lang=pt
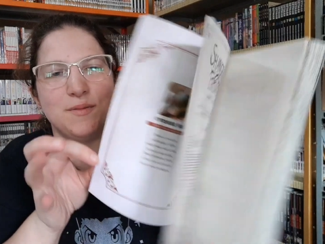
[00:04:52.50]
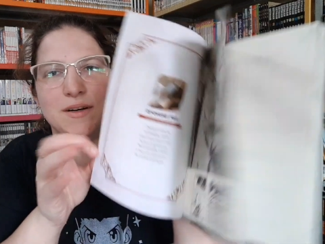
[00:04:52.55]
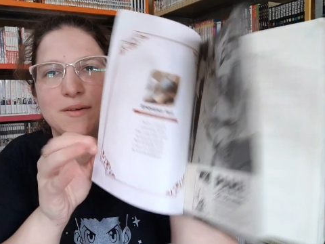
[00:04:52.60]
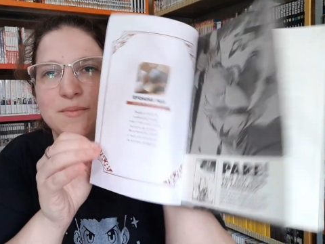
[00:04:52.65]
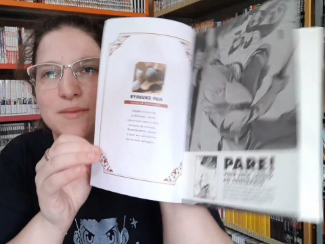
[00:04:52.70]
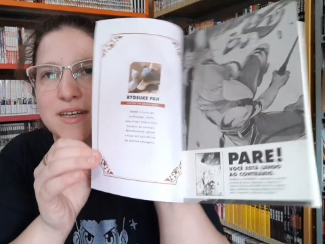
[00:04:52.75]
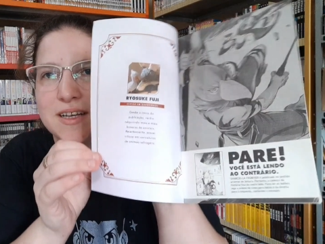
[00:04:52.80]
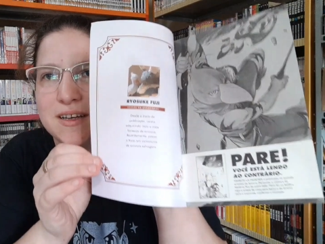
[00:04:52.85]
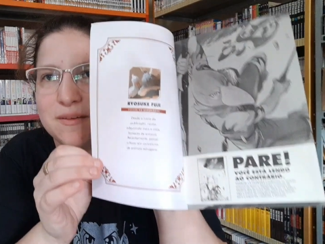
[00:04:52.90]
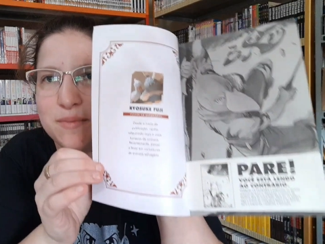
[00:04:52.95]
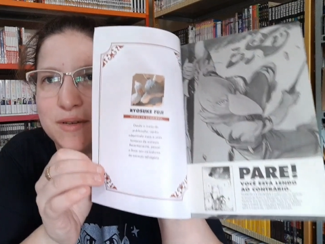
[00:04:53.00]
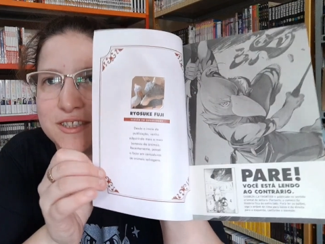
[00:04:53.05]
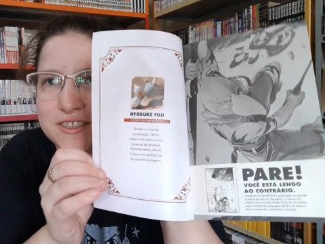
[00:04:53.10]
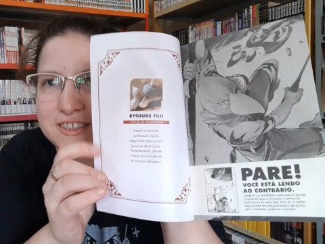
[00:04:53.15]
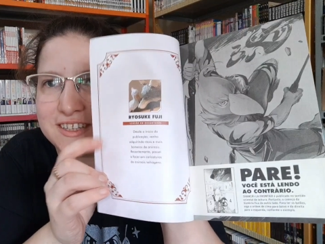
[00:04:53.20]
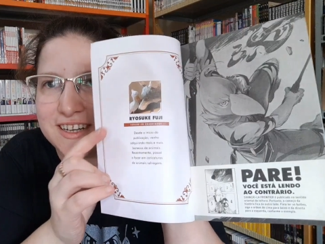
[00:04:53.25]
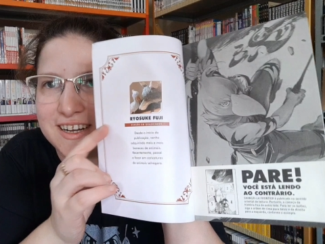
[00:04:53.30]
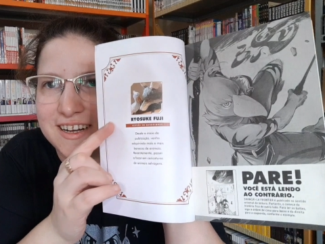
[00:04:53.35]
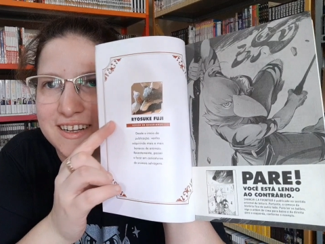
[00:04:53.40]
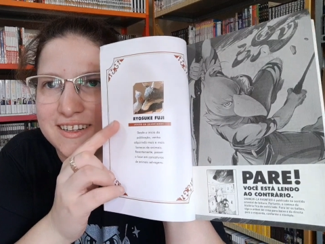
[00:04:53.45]
Opa, peguei a
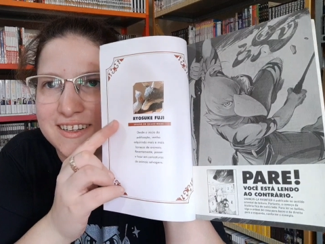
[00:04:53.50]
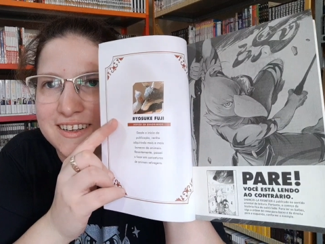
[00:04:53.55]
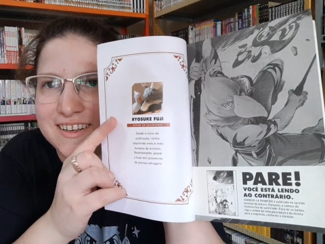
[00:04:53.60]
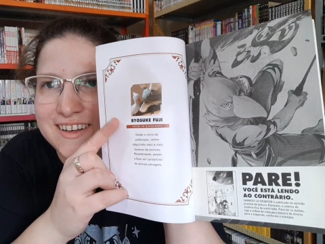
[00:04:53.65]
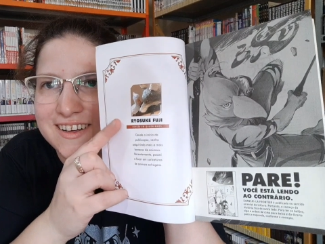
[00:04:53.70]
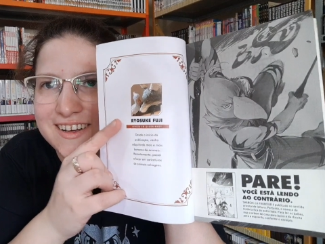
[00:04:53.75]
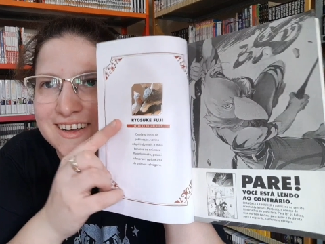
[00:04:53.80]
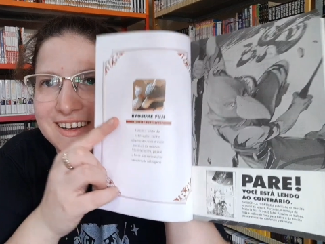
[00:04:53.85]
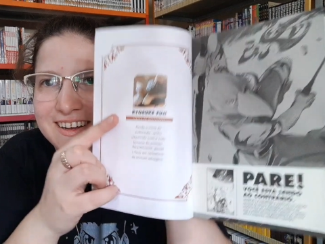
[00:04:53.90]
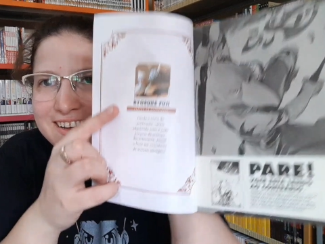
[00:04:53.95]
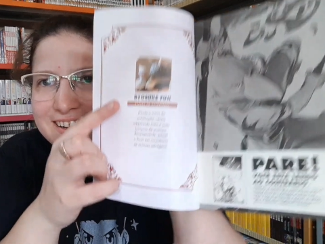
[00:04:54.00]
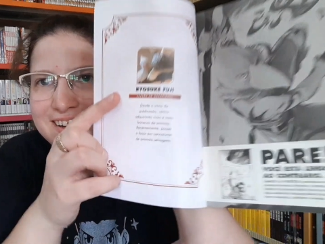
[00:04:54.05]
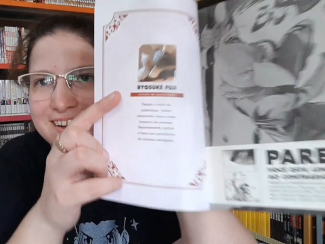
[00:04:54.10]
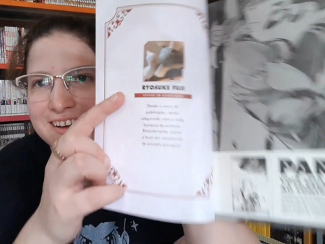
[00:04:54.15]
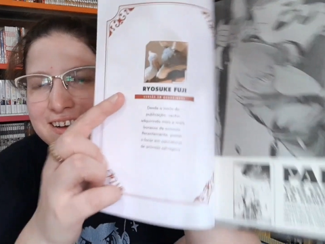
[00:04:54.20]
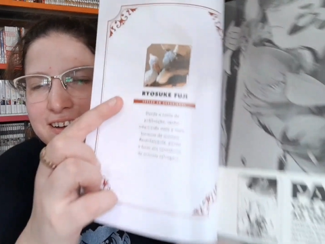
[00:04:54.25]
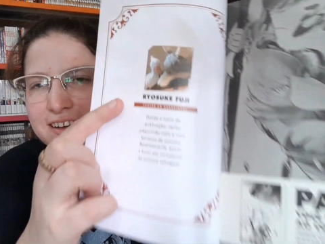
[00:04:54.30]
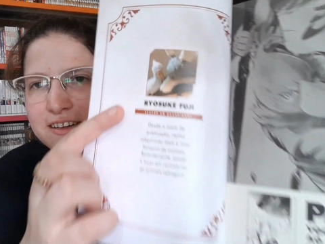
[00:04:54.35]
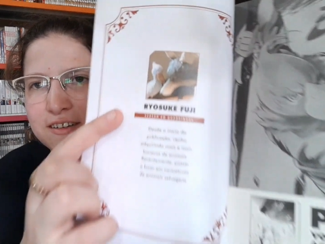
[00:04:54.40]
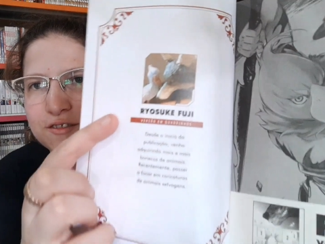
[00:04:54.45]
página errada.
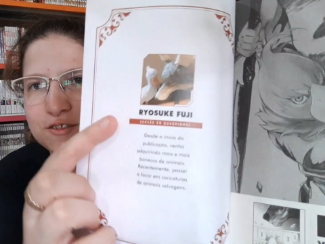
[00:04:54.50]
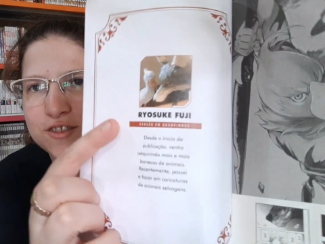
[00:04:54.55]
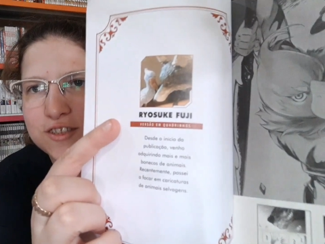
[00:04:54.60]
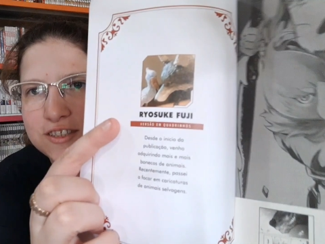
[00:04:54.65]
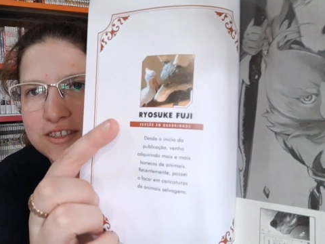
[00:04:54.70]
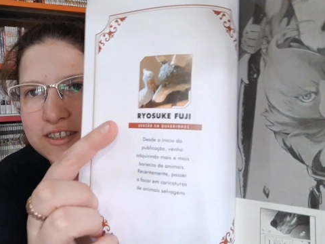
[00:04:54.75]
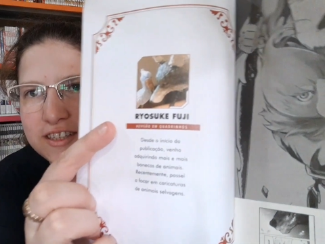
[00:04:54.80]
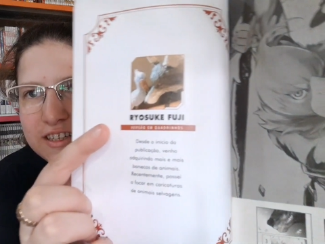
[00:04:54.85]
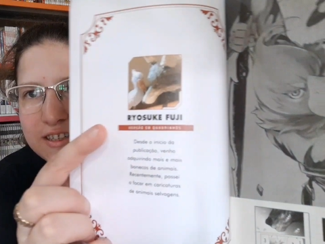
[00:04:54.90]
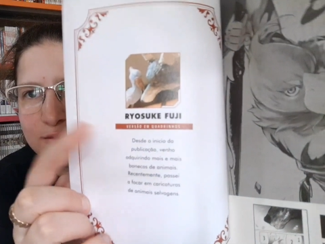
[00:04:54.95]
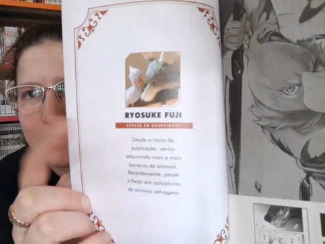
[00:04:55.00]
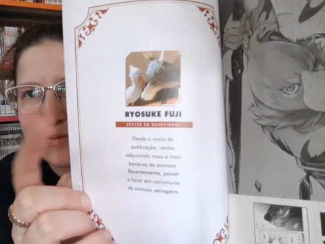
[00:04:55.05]
Eu não sei se é